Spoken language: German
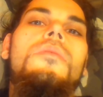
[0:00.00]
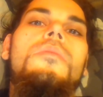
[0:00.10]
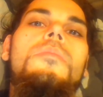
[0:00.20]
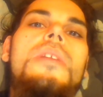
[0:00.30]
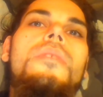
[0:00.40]

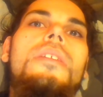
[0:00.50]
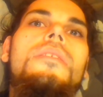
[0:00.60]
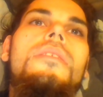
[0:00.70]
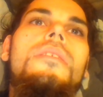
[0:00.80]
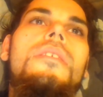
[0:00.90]
als wenn ich
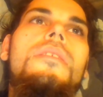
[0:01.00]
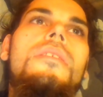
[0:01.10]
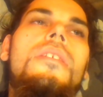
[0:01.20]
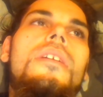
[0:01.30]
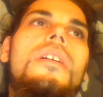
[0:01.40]
nur
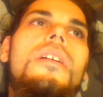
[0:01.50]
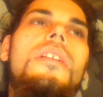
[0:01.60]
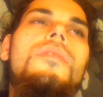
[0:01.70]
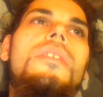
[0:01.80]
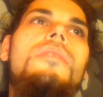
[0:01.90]
wenig Säfte
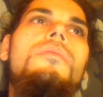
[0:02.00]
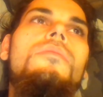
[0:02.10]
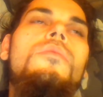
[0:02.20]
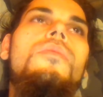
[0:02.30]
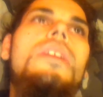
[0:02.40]
trinken würde, dass